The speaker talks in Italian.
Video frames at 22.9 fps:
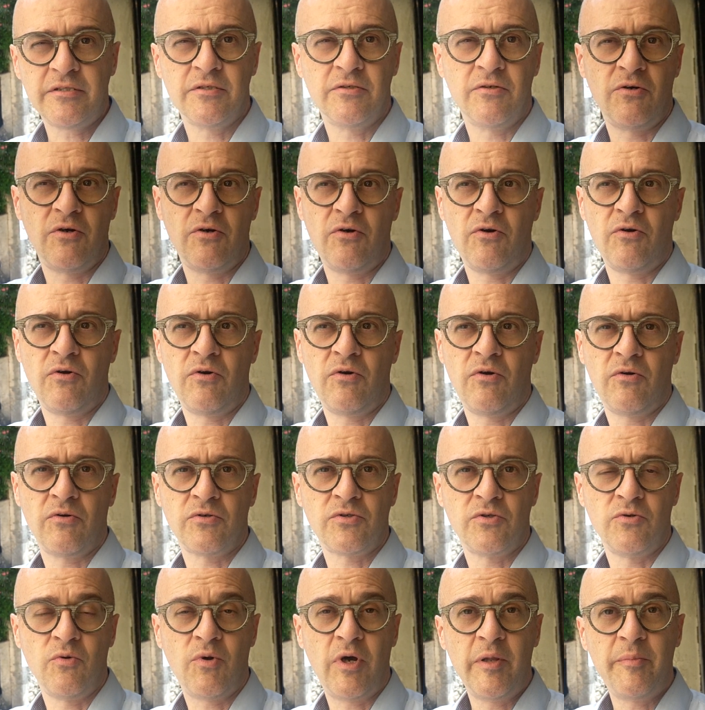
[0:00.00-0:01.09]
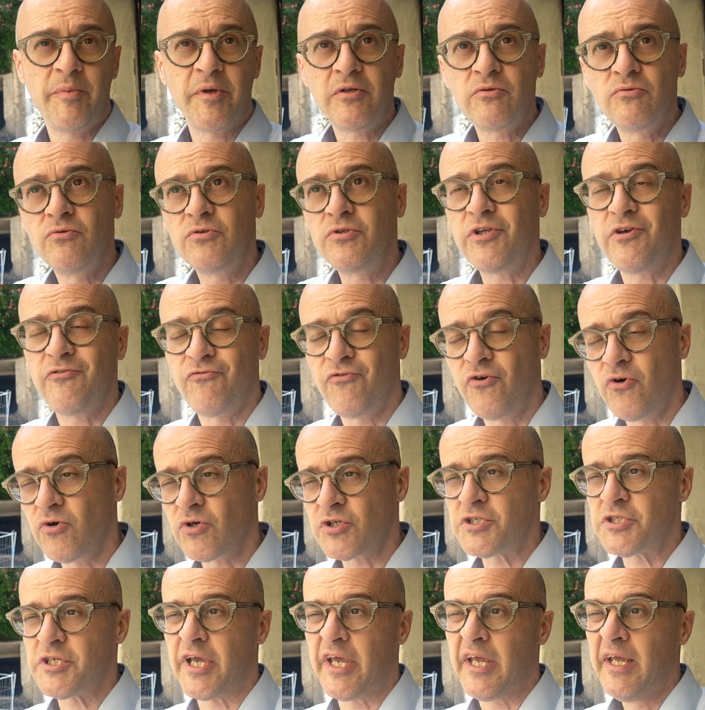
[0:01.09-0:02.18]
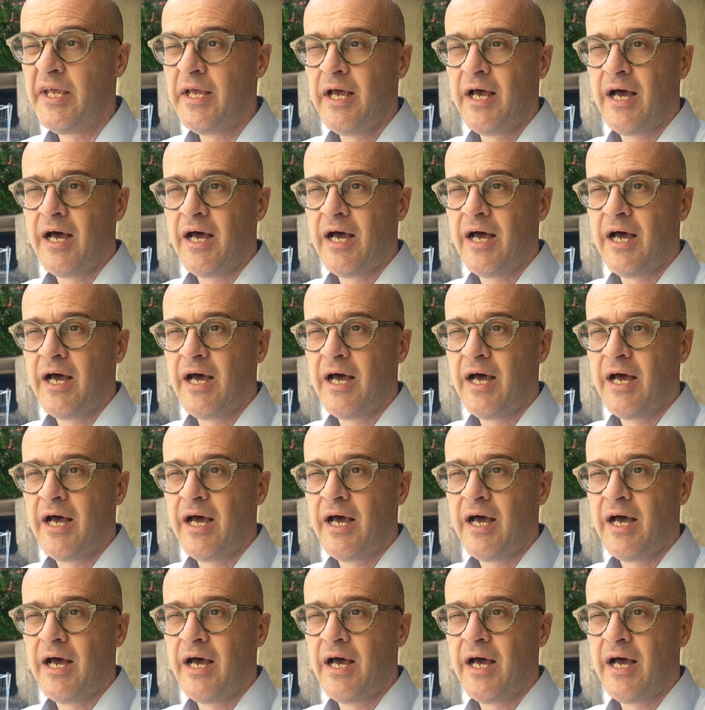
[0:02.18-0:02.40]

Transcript: sono, sono uguali per tutti e forse